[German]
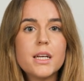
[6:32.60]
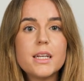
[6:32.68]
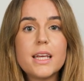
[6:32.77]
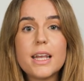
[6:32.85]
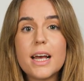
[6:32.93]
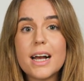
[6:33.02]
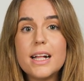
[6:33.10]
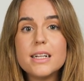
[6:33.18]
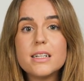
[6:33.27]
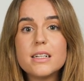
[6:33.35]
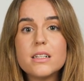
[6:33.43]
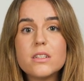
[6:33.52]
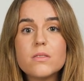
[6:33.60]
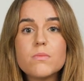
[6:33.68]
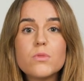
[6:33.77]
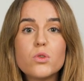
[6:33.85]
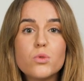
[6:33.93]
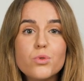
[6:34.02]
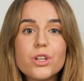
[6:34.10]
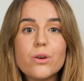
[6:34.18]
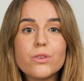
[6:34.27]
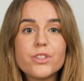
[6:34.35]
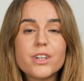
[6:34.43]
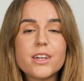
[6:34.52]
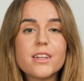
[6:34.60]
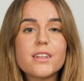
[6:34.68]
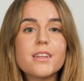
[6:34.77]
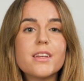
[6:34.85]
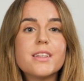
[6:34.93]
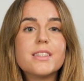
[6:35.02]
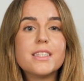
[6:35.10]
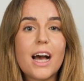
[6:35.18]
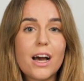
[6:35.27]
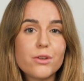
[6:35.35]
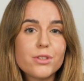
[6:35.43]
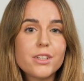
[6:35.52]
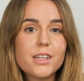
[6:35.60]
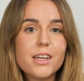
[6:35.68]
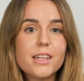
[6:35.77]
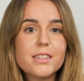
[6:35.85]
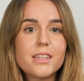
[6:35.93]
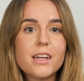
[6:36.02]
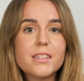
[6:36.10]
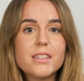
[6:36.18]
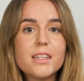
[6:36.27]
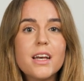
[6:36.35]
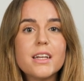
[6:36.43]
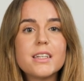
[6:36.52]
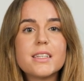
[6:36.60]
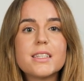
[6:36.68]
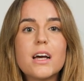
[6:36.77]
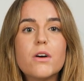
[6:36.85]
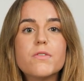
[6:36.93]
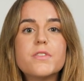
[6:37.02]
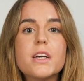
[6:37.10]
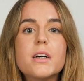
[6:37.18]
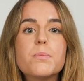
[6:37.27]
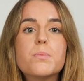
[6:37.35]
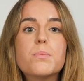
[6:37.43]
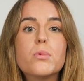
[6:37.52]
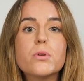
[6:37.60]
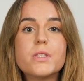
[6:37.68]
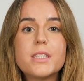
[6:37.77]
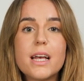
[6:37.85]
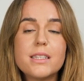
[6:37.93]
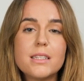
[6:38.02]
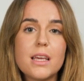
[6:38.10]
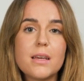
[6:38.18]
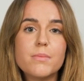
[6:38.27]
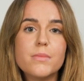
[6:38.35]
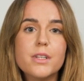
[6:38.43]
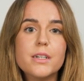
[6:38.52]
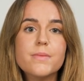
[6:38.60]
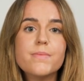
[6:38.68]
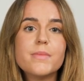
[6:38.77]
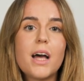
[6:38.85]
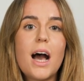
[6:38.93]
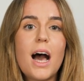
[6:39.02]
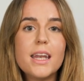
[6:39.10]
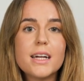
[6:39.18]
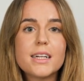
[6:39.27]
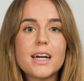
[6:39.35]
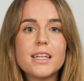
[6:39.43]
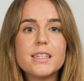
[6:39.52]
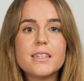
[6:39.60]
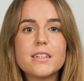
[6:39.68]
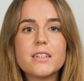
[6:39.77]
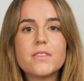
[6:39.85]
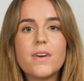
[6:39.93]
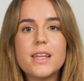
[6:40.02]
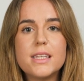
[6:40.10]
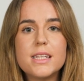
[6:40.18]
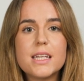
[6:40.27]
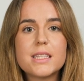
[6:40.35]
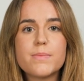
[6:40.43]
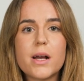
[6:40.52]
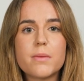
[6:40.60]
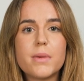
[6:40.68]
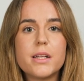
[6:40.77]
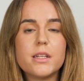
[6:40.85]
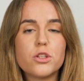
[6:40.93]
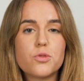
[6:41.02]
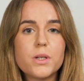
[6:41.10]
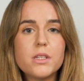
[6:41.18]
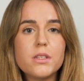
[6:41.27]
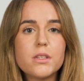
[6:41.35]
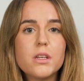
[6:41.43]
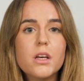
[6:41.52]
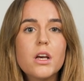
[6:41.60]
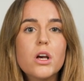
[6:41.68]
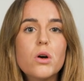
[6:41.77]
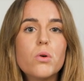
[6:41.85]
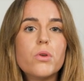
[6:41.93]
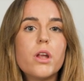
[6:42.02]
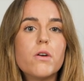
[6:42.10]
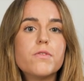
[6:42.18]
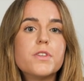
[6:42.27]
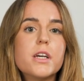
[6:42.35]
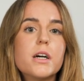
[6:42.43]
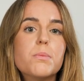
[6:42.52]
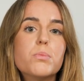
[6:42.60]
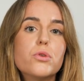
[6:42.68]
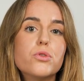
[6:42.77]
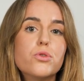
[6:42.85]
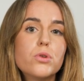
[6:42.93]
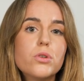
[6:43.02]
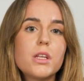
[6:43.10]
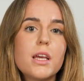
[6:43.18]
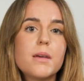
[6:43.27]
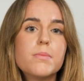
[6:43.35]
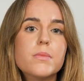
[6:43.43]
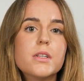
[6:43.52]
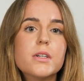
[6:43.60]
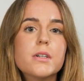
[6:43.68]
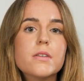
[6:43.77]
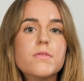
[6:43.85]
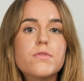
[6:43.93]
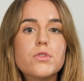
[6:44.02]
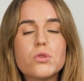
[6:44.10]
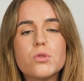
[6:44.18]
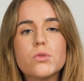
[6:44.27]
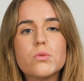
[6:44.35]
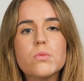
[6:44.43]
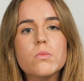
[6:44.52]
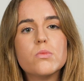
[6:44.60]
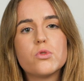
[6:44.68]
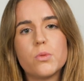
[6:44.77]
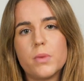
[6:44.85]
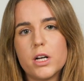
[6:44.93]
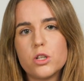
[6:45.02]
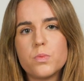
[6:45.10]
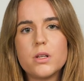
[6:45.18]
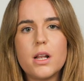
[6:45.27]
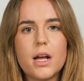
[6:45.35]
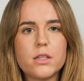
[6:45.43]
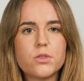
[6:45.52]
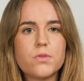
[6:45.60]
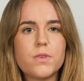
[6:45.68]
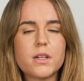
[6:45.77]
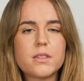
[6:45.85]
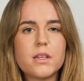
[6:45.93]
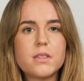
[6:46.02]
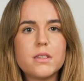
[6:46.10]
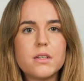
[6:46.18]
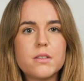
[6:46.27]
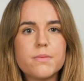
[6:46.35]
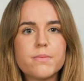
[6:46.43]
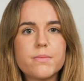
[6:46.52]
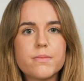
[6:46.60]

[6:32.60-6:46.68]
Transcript: Generell gilt, guter Unterricht ist dadurch gekennzeichnet, dass er auf der Prozessebene anerkannten Qualitätsmerkmalen entspricht und auf der Produktebene Wirkung, zum Beispiel Lernzuwachs, erzielt.